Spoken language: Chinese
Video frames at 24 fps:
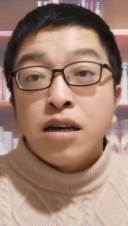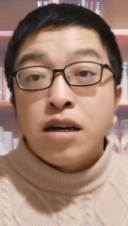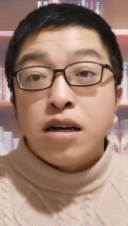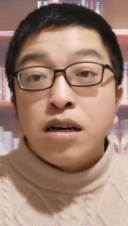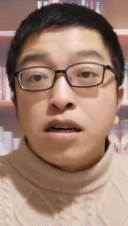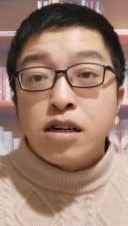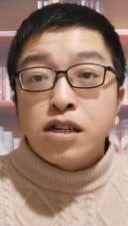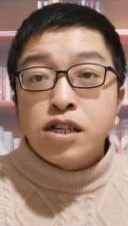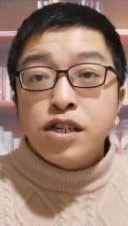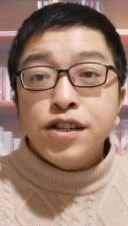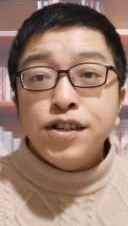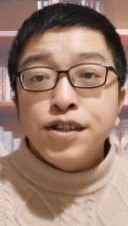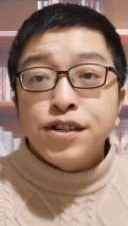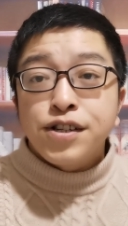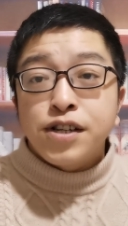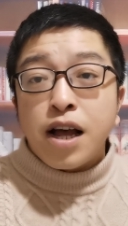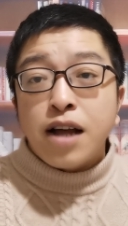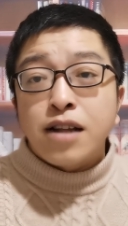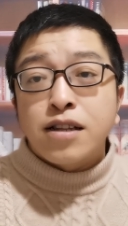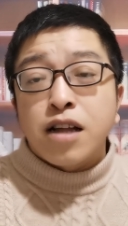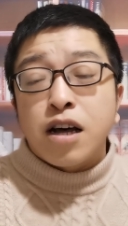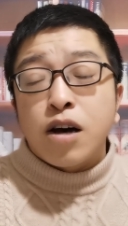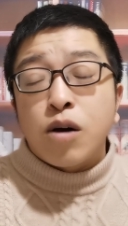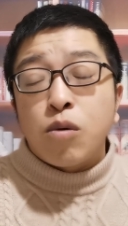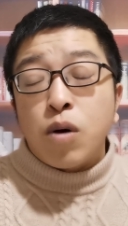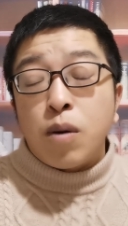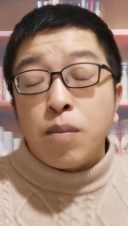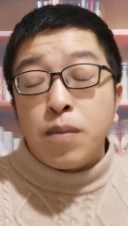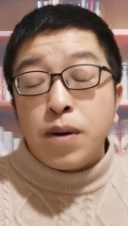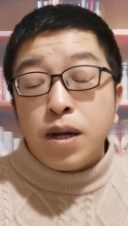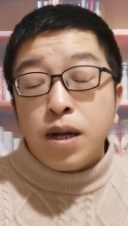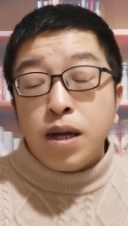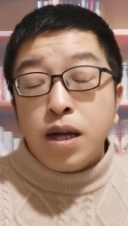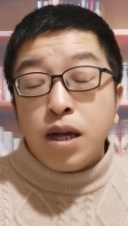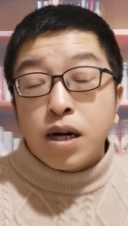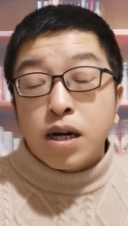呃，事实上呢，我
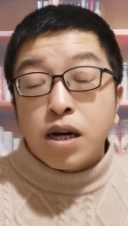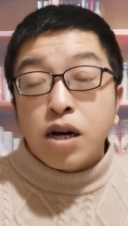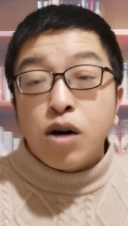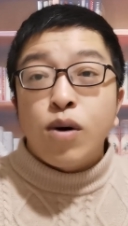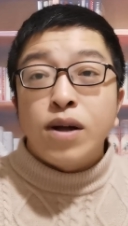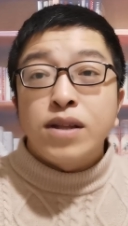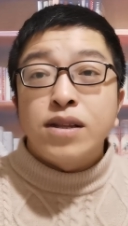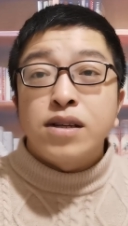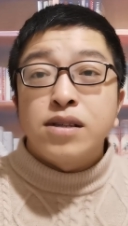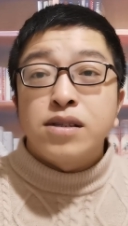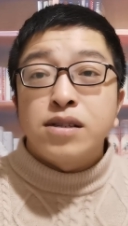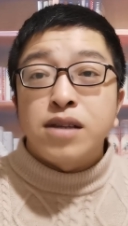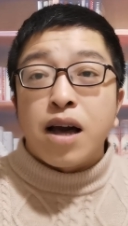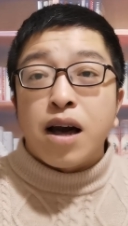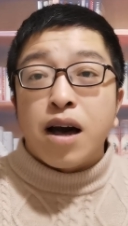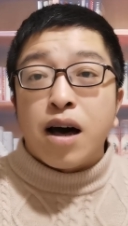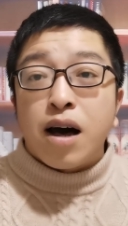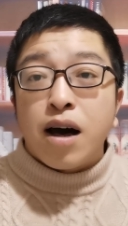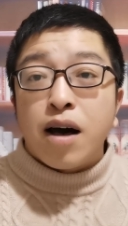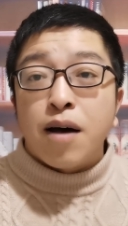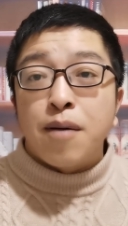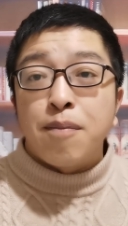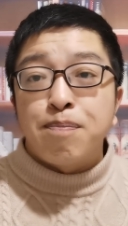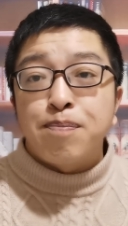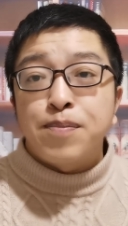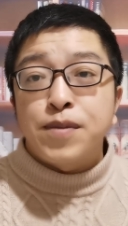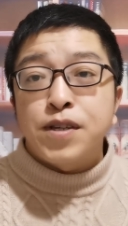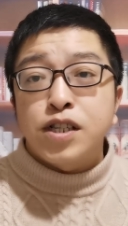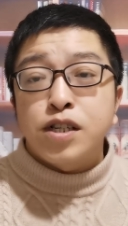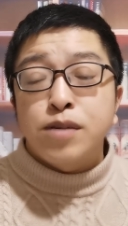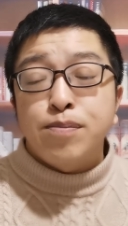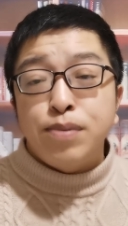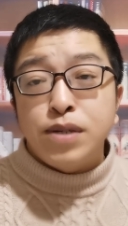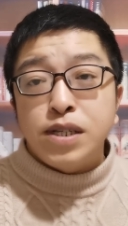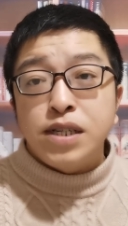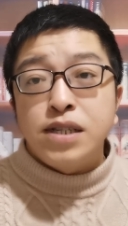们客观的讲啊，其
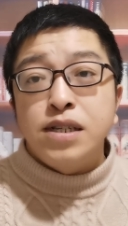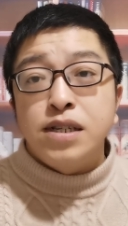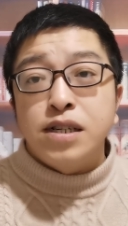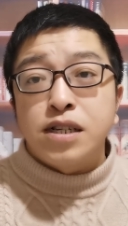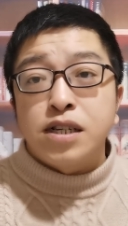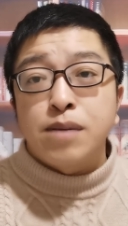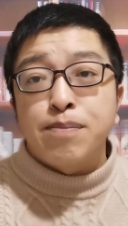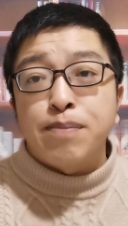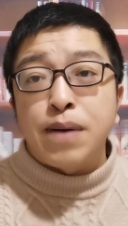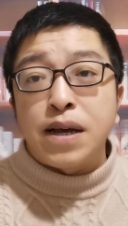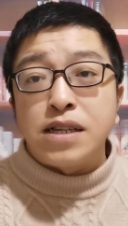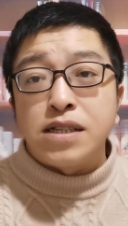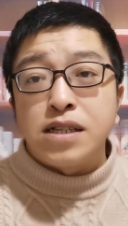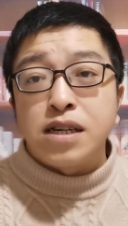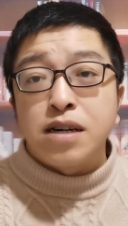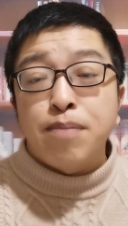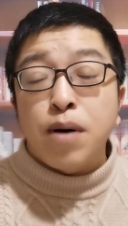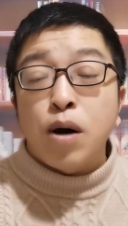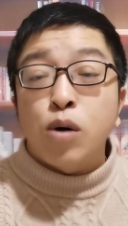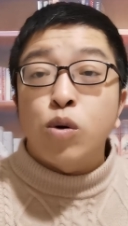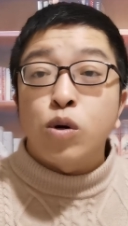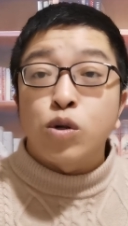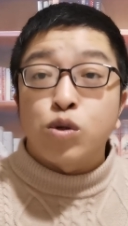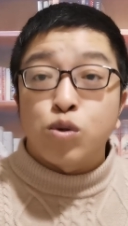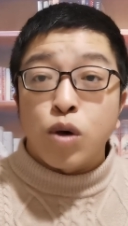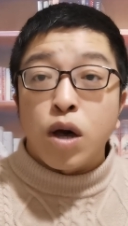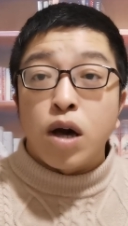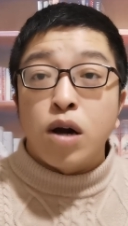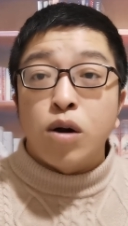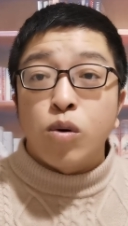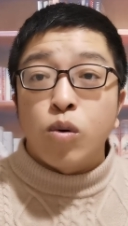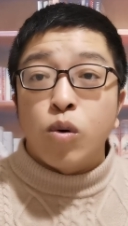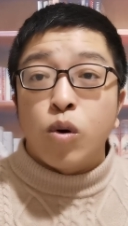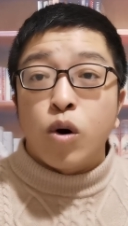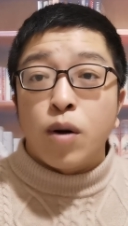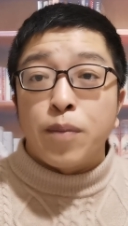实不仅仅是北京，包括
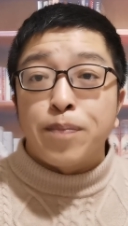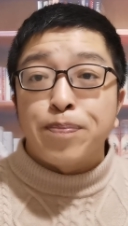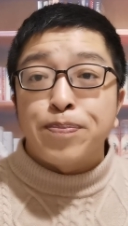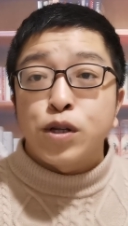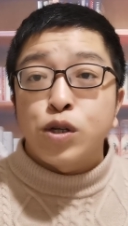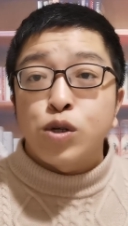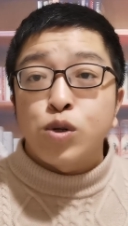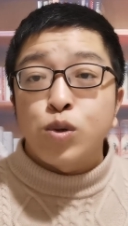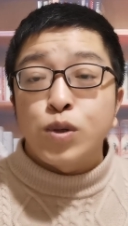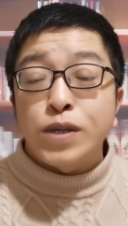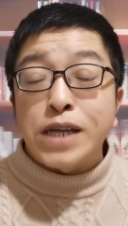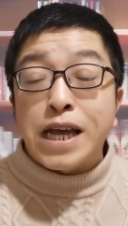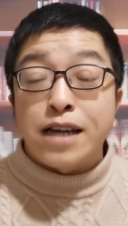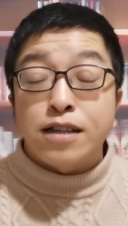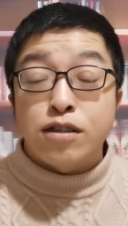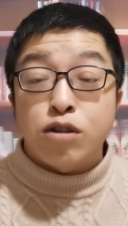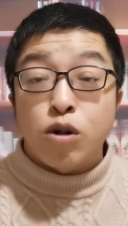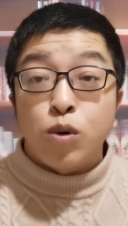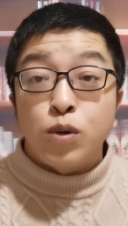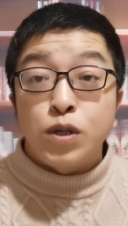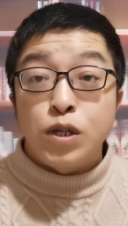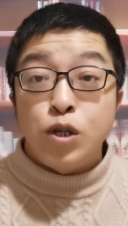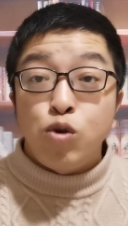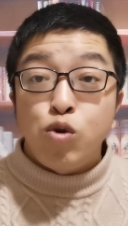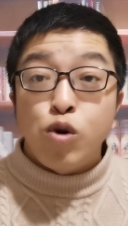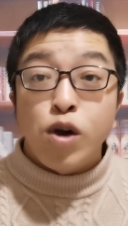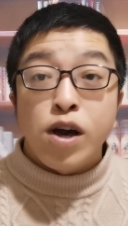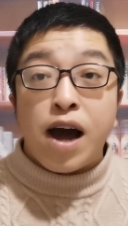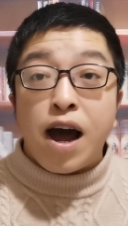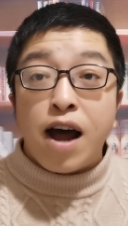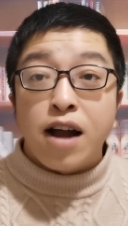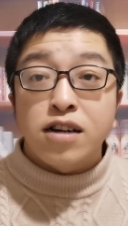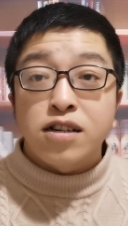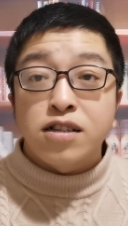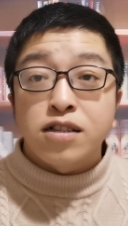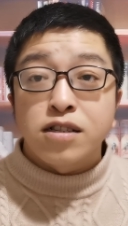全国，去年从一月
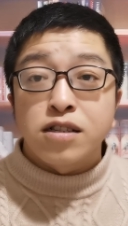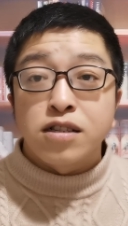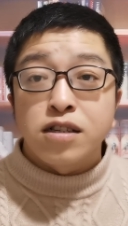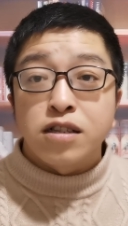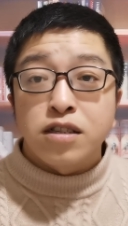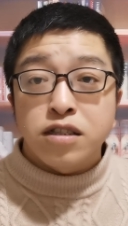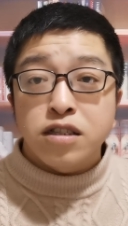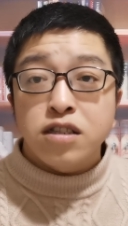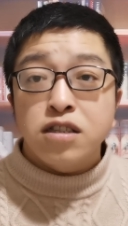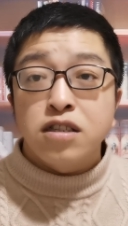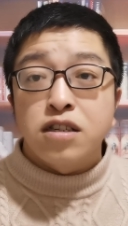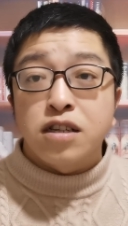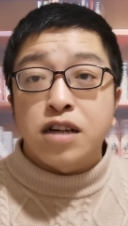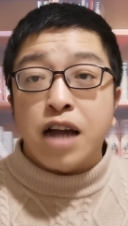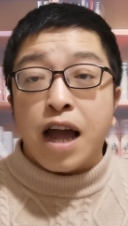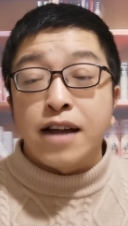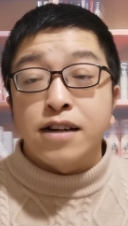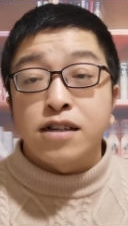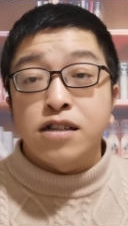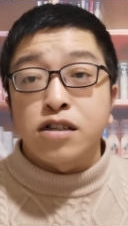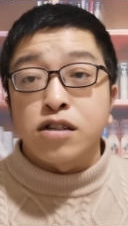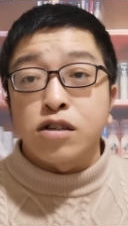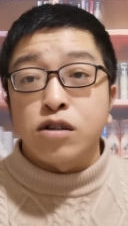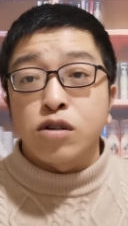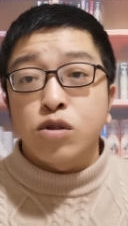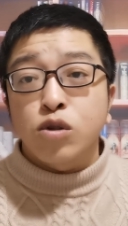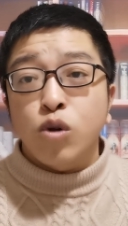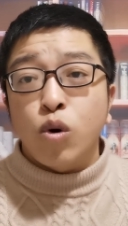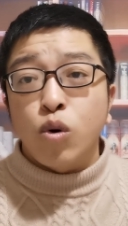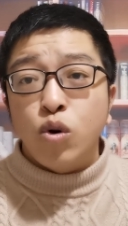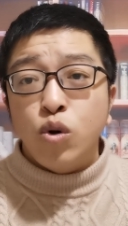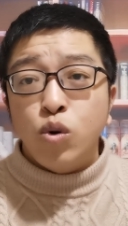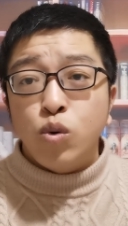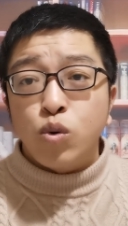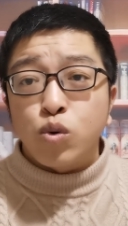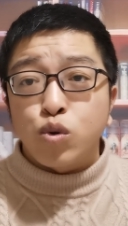二十四日开始，
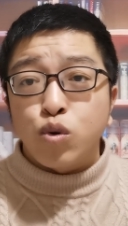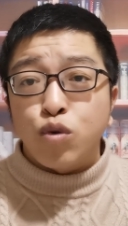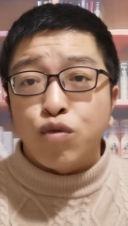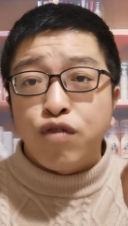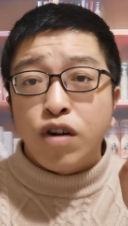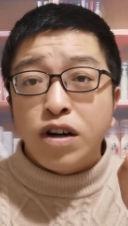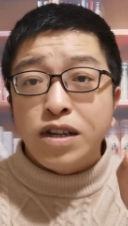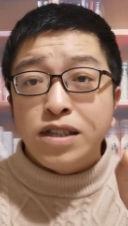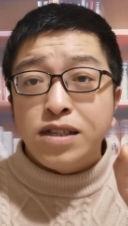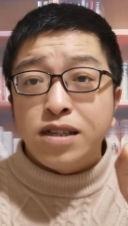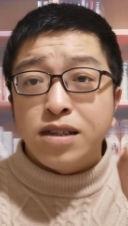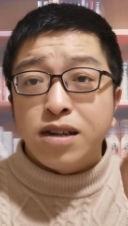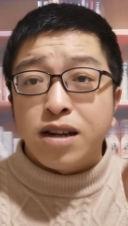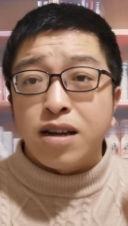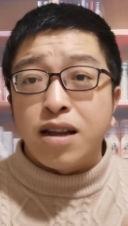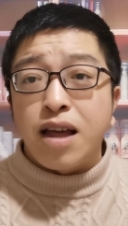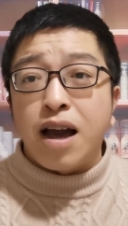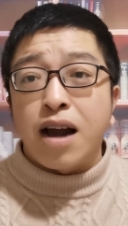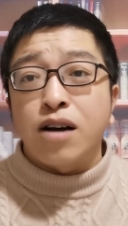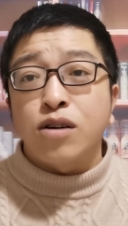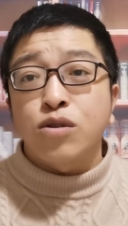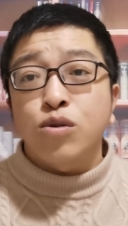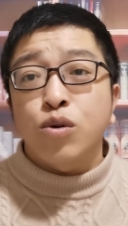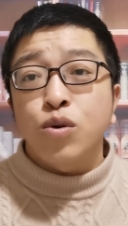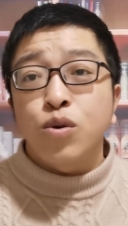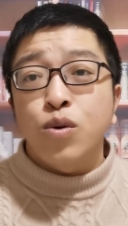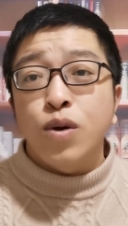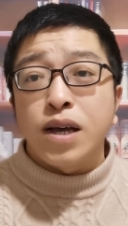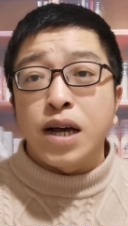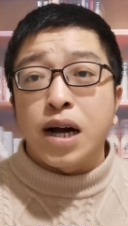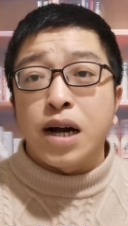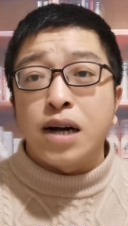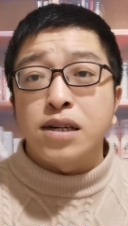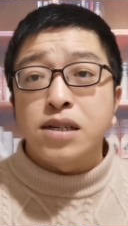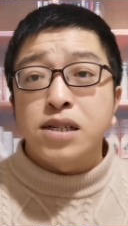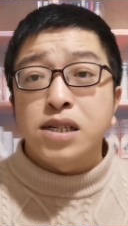都陆续封禁了两个多月
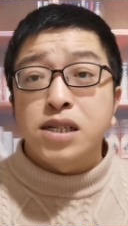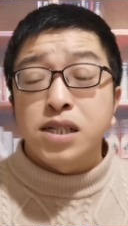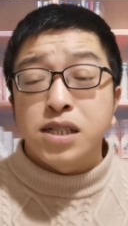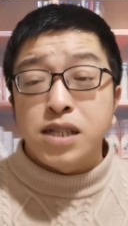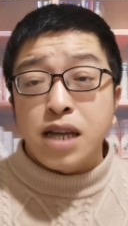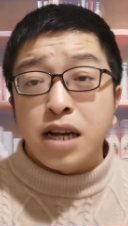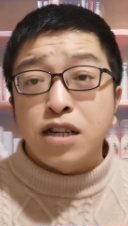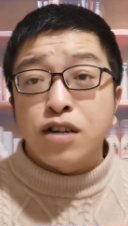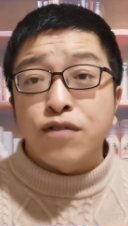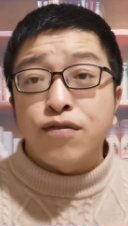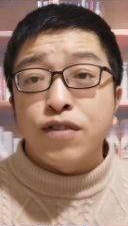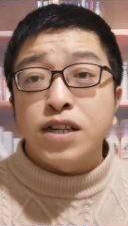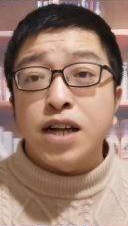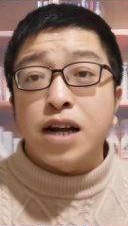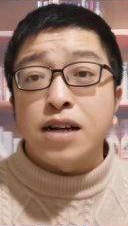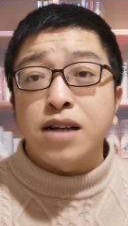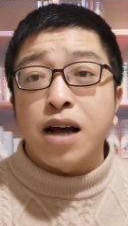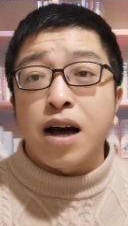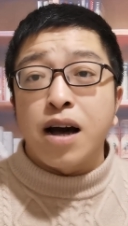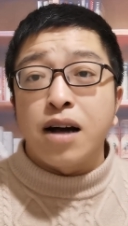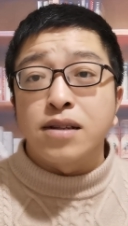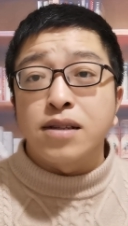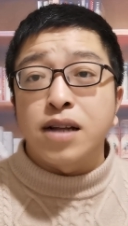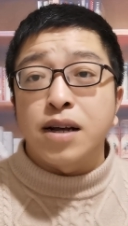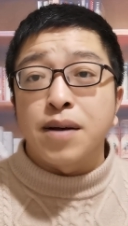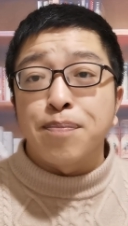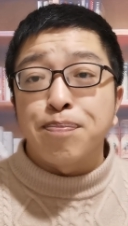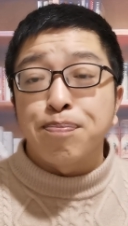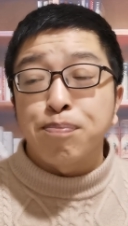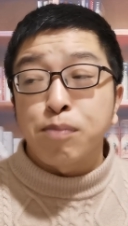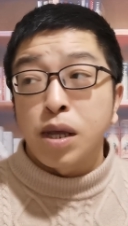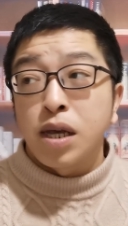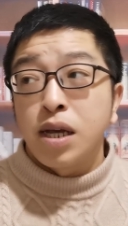啊，时间是非常长的。